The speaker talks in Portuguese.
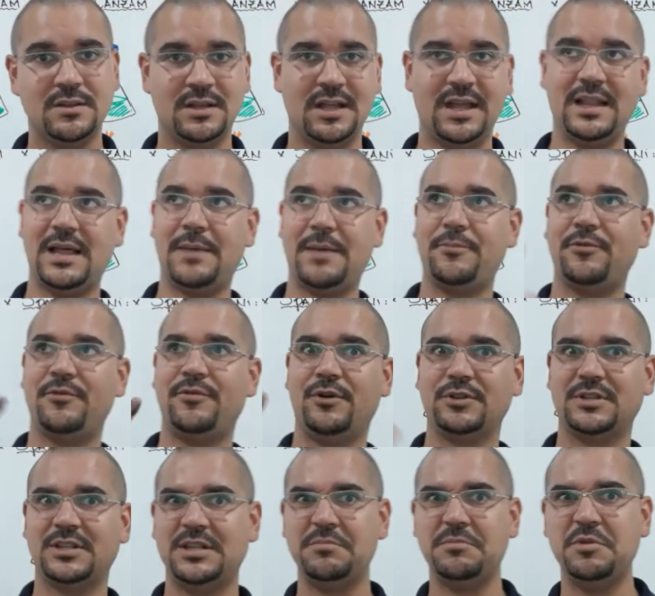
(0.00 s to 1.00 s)
né, lá por
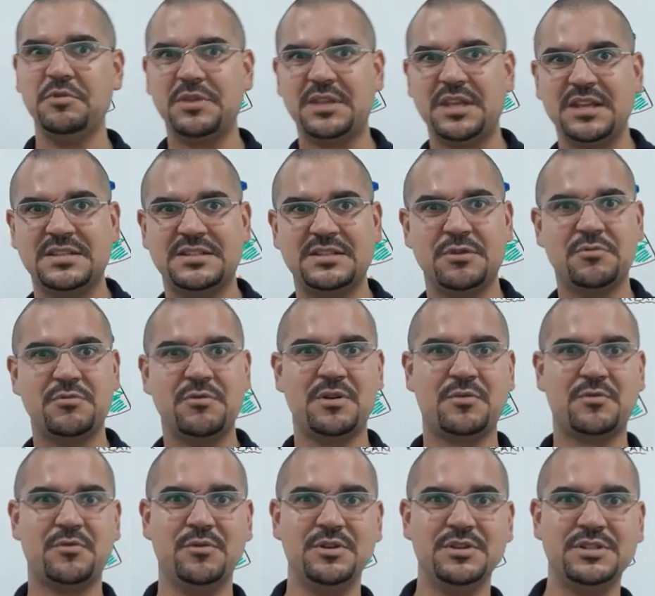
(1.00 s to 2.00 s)
volta de 1500 e alguma
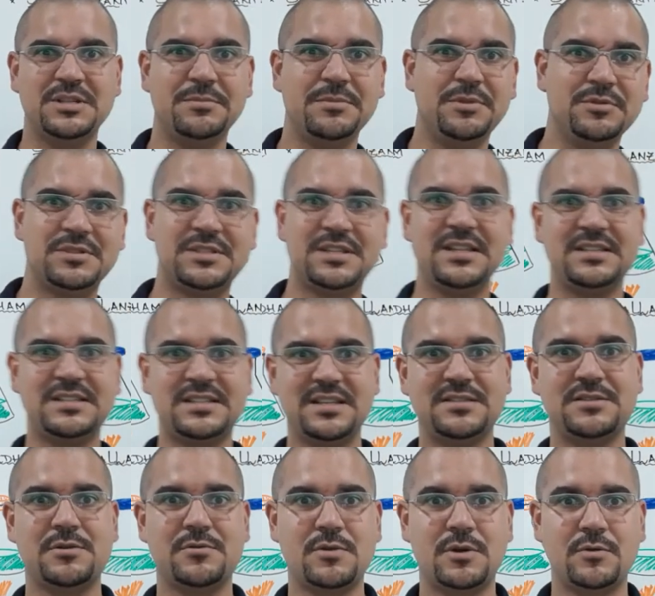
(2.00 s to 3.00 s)
coisa,
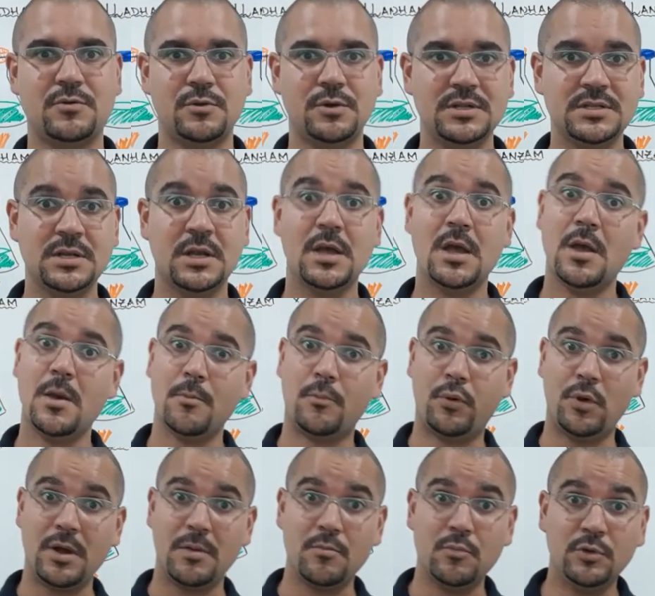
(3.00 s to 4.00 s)
1600 e alguma coisa,
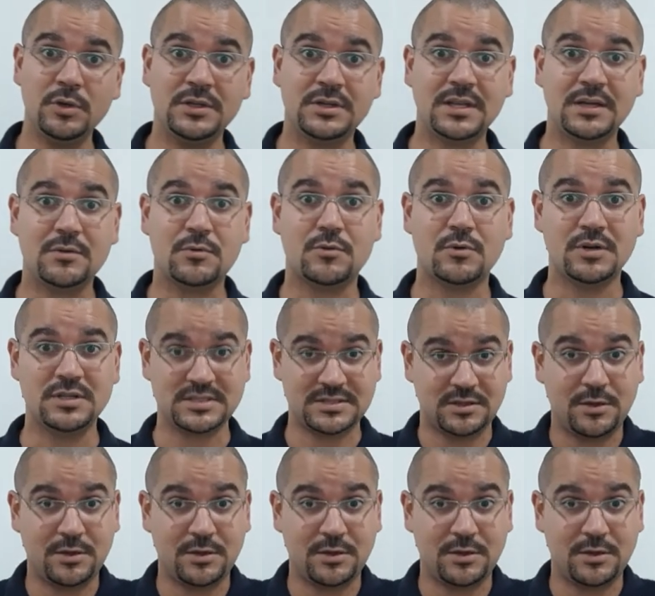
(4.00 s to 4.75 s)
pô, é muita coisa.